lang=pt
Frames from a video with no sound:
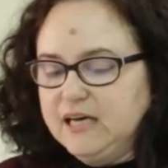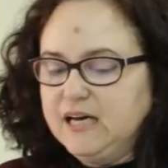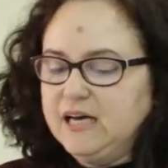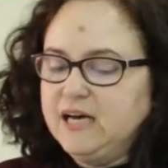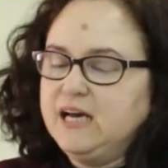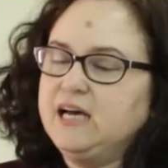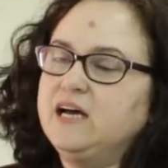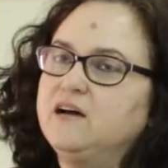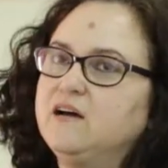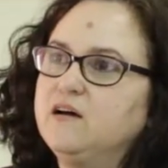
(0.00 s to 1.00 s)

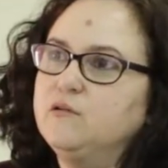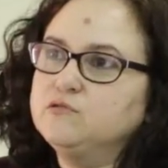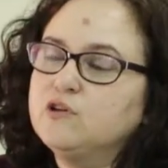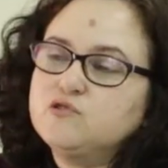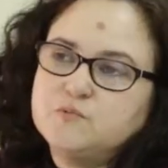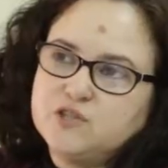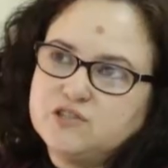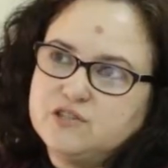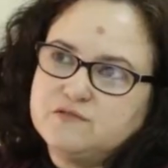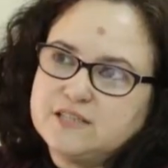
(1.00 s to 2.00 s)
Uh, o nosso
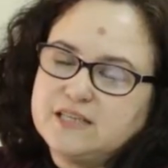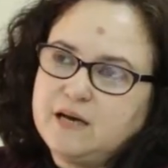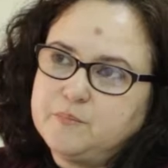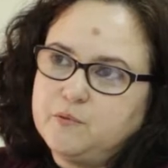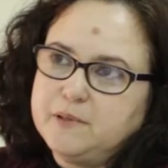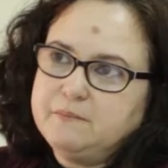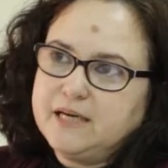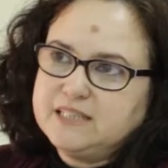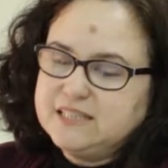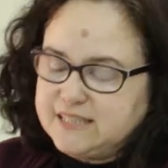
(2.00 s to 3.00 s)
objetivo será
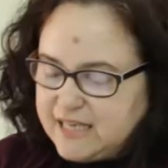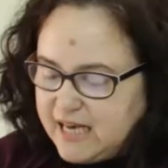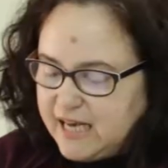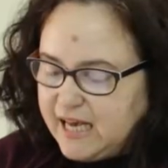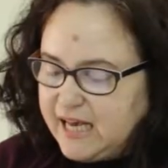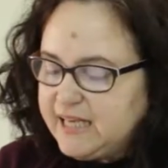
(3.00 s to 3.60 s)
problematizar a